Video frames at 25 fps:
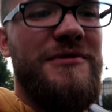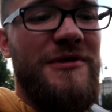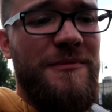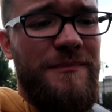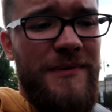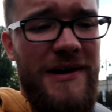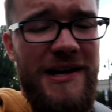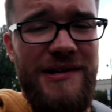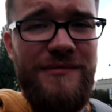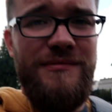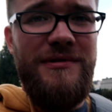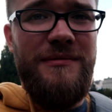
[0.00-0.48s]

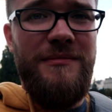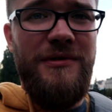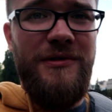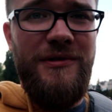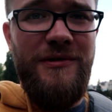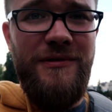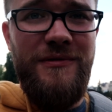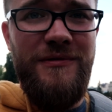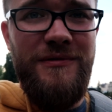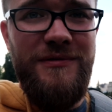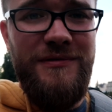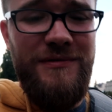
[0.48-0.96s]
przypadła mi
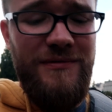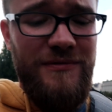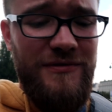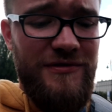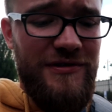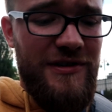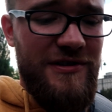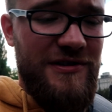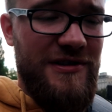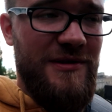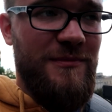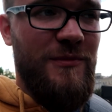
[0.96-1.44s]
do gustu,
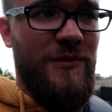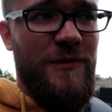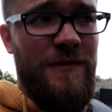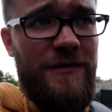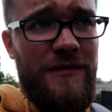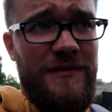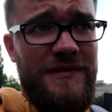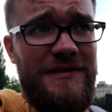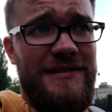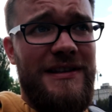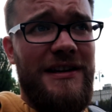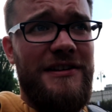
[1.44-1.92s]
szczerze
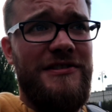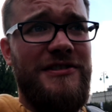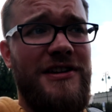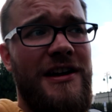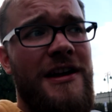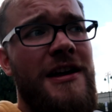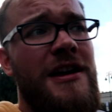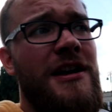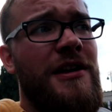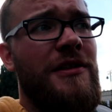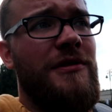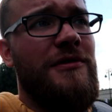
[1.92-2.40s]
mówiąc. Także
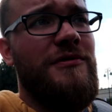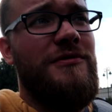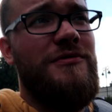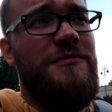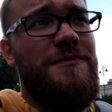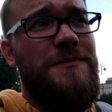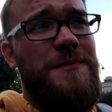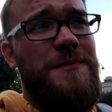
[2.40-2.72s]
no,